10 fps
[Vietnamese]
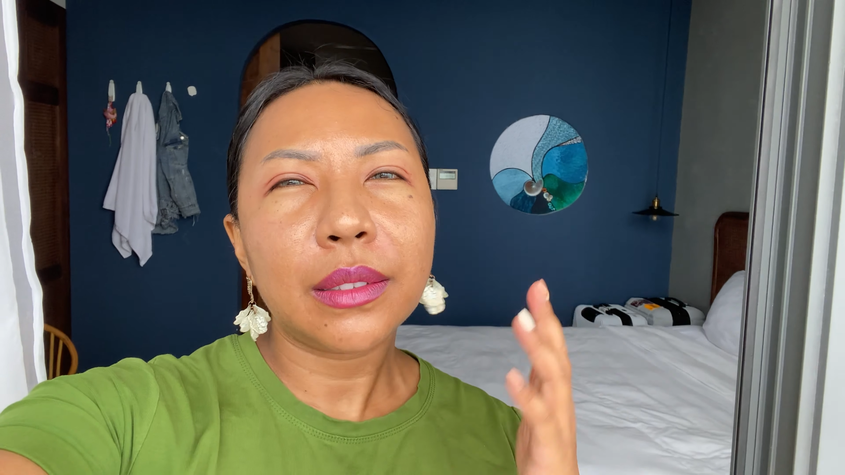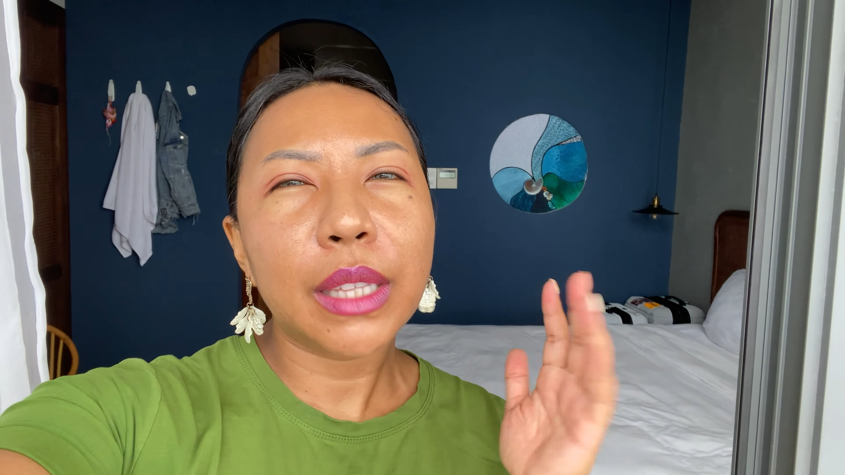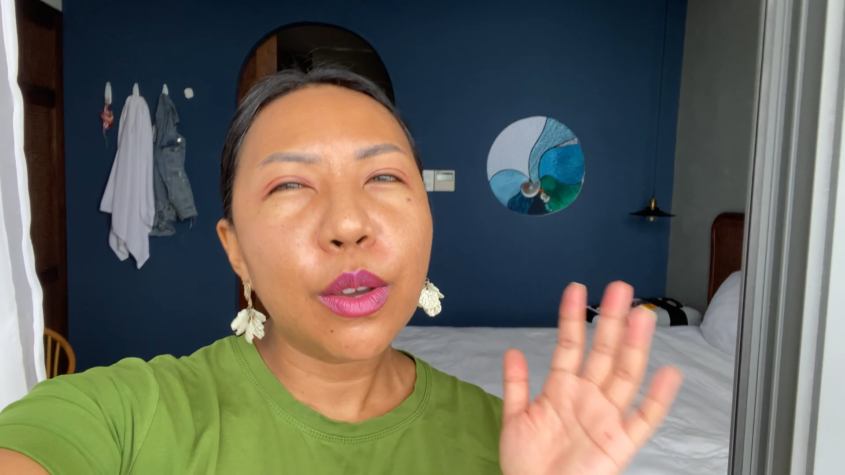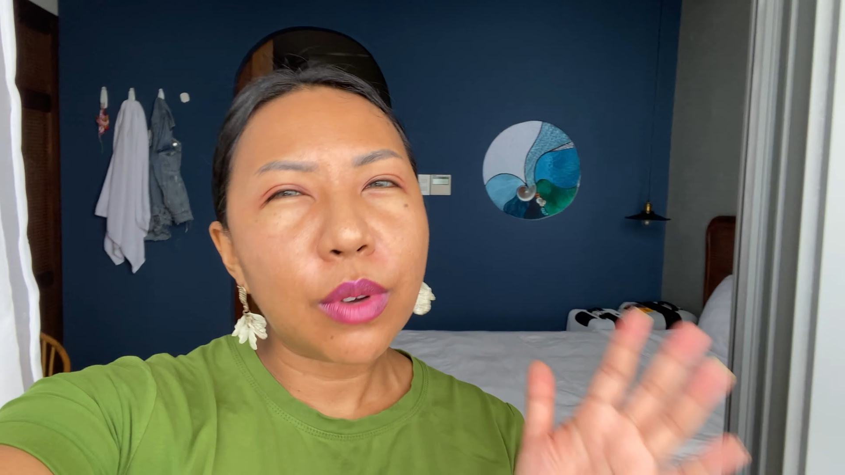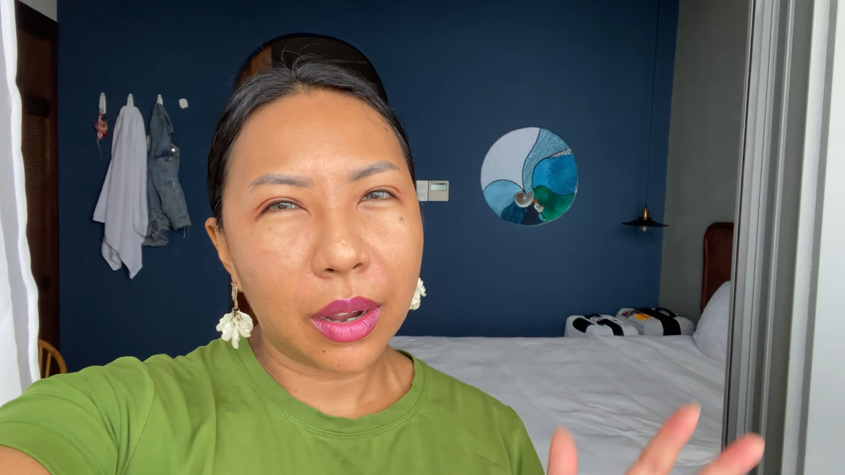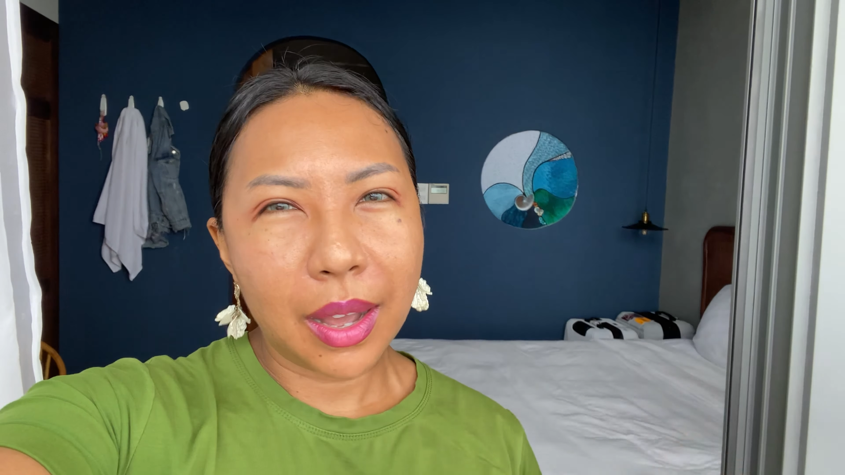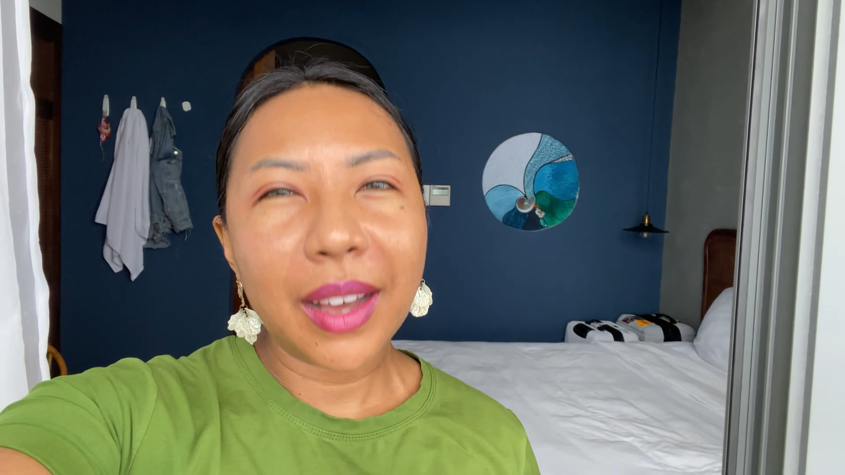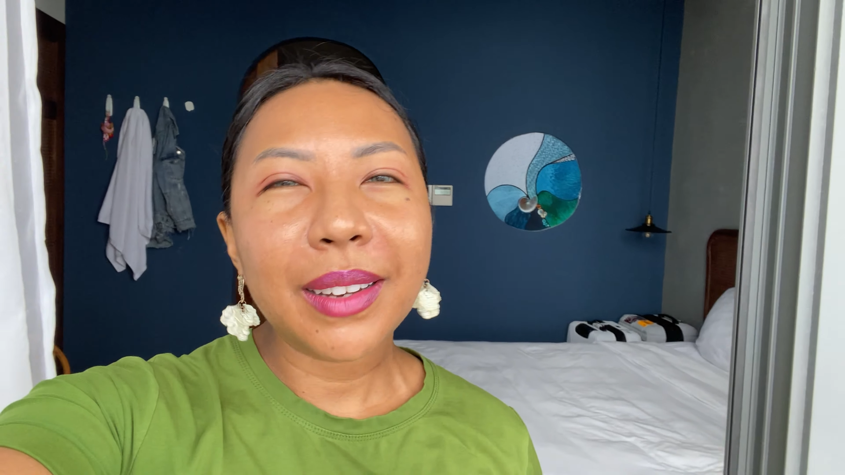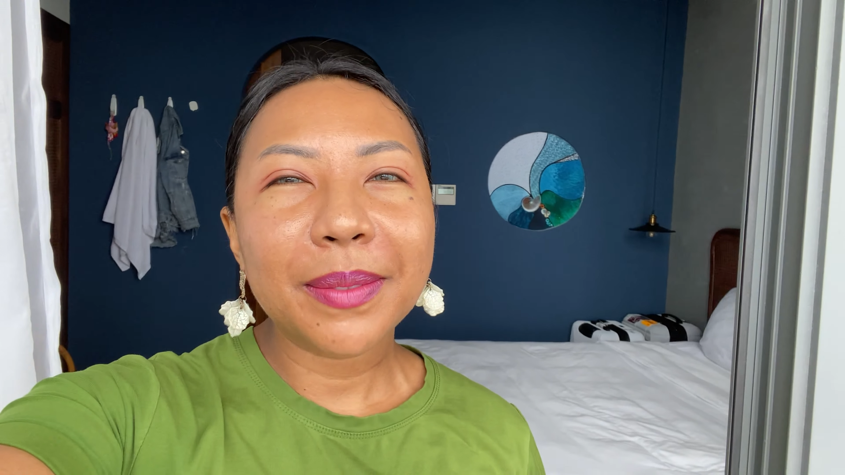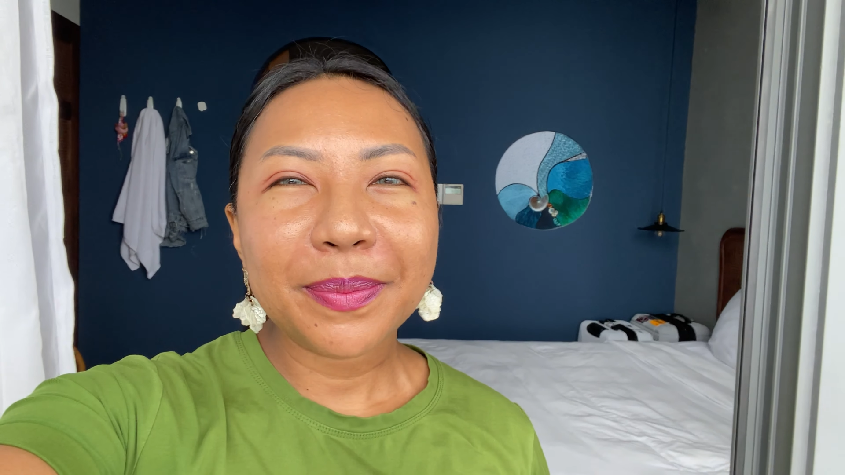tiêu cực
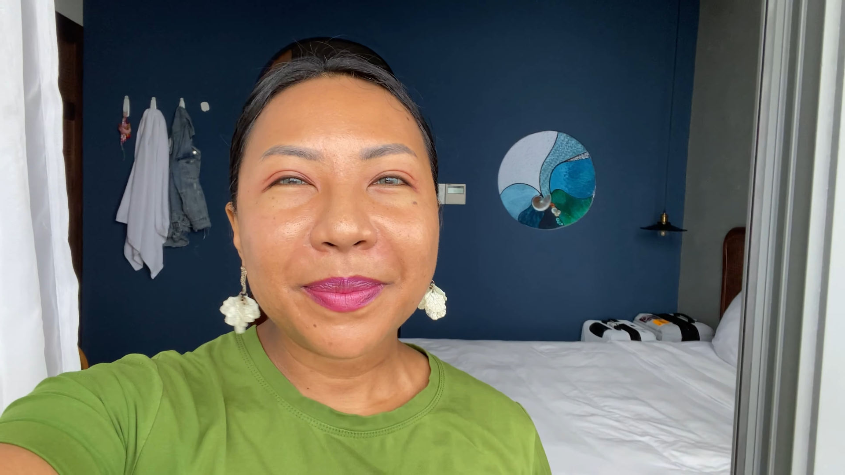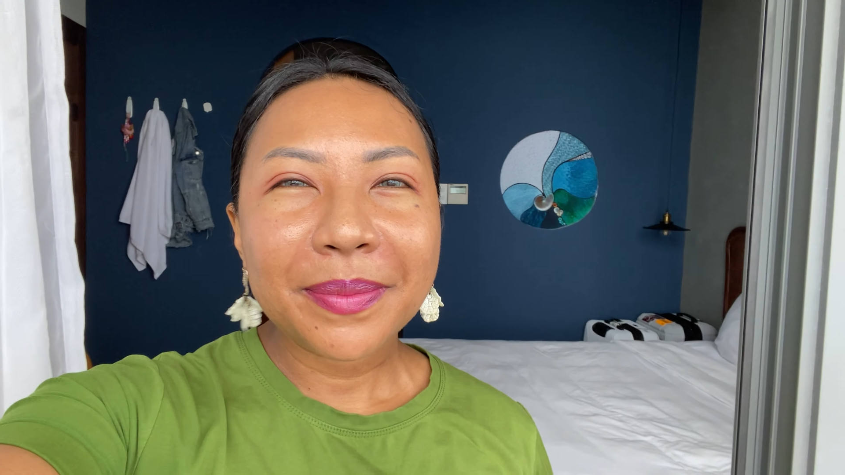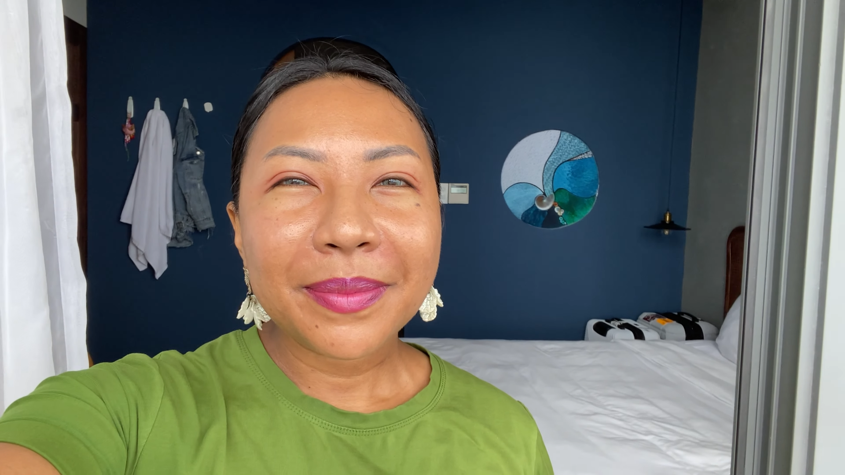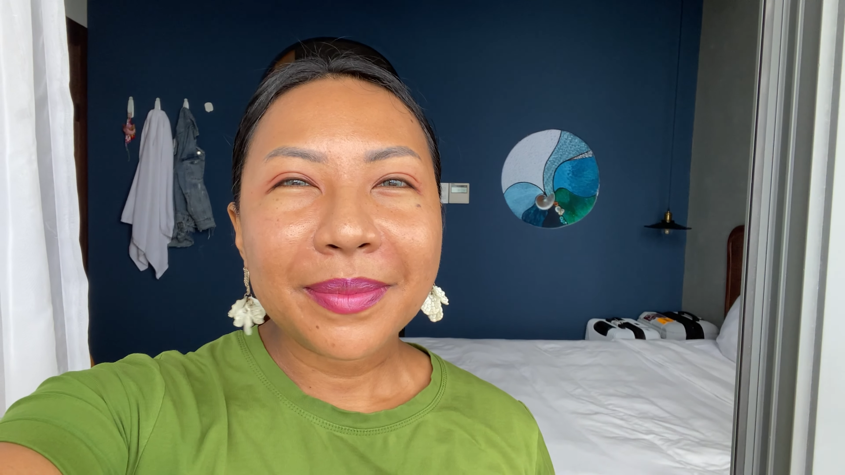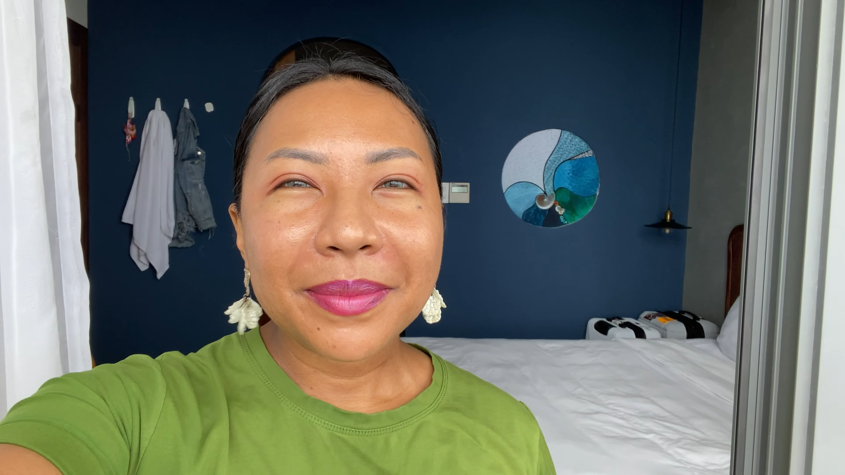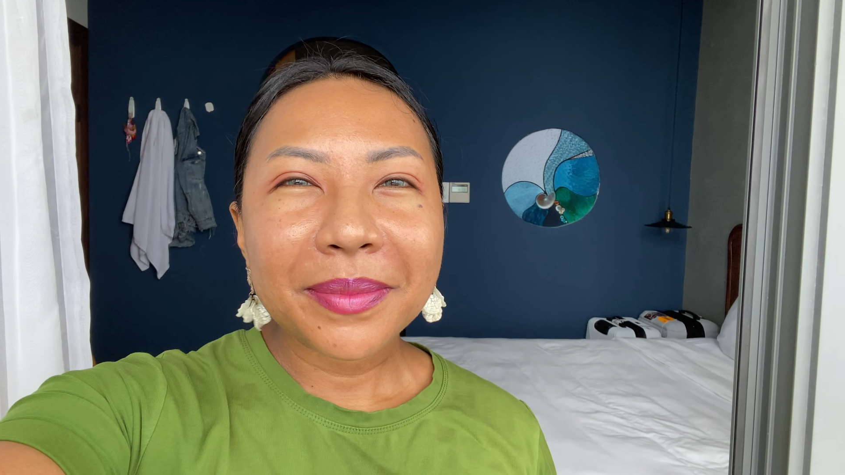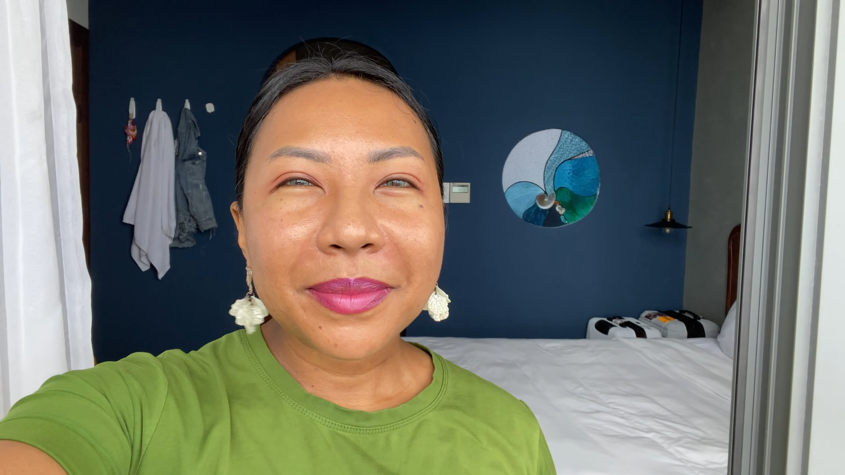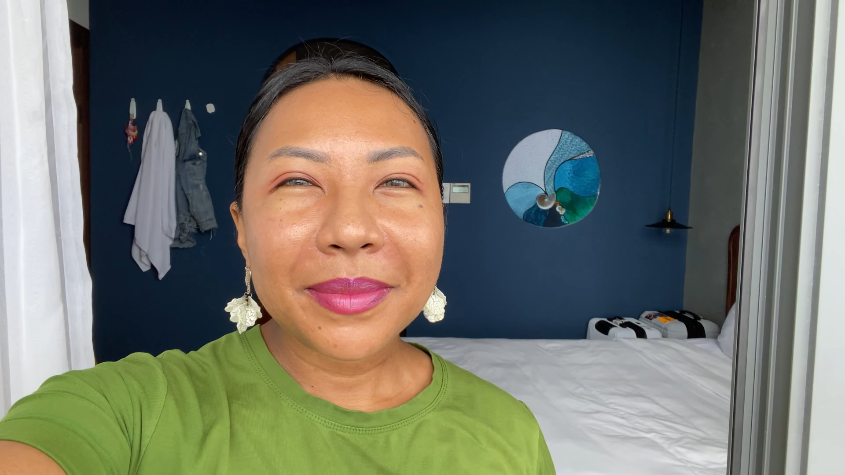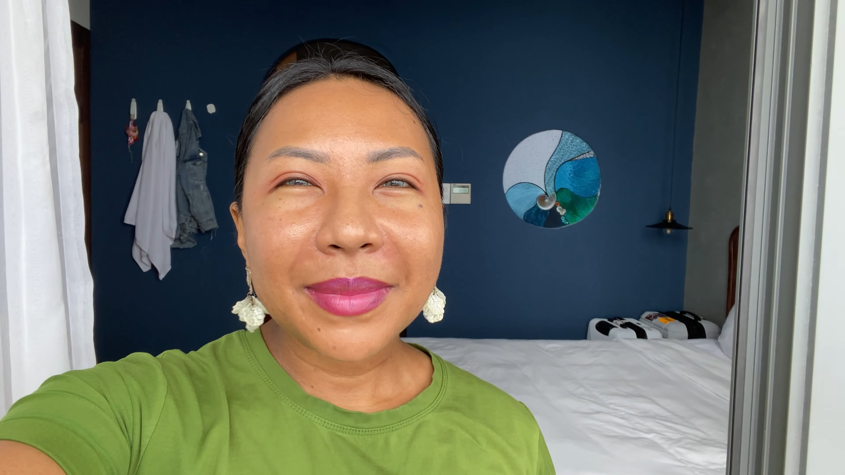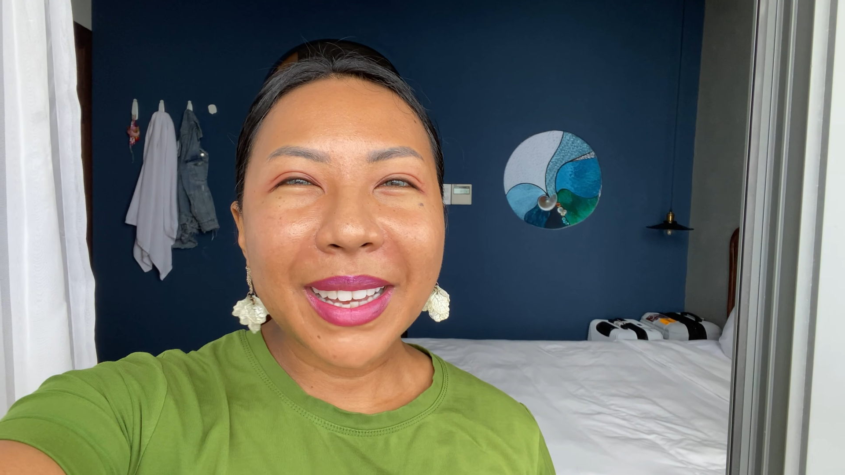hết
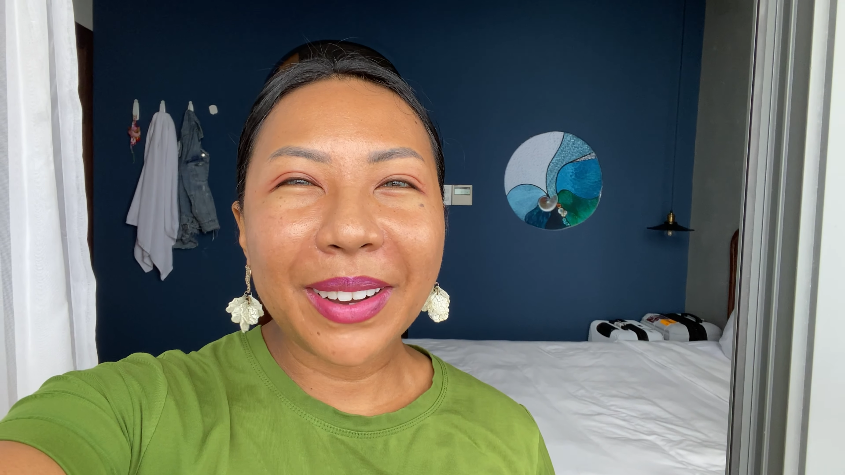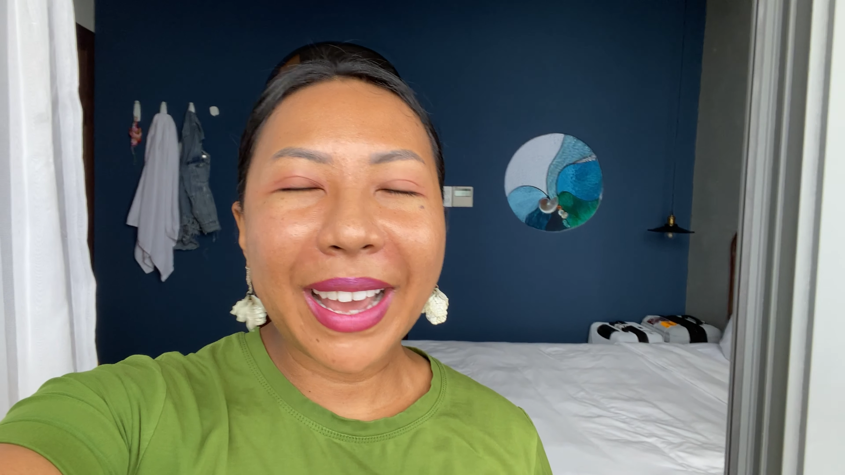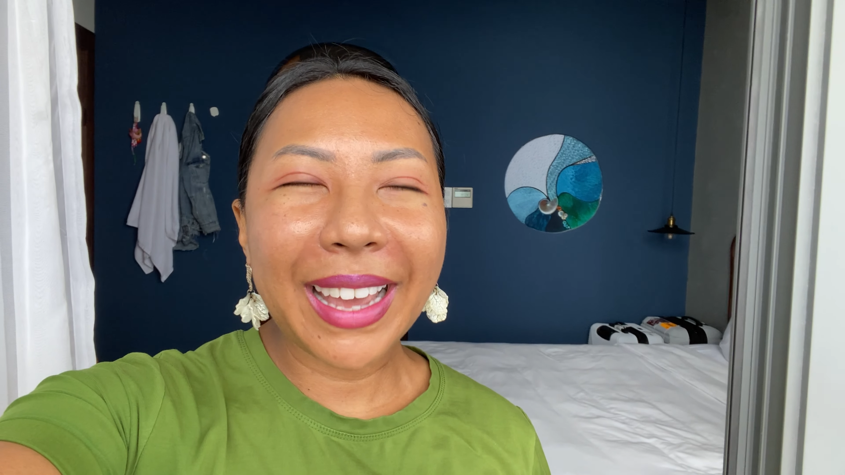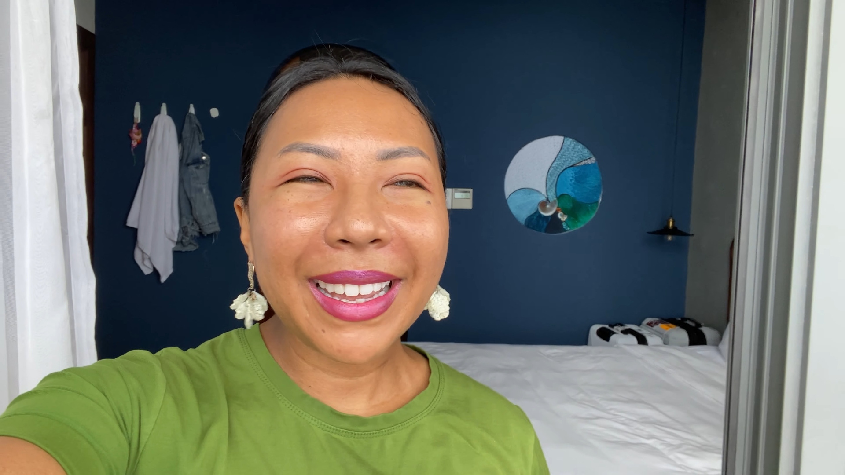ok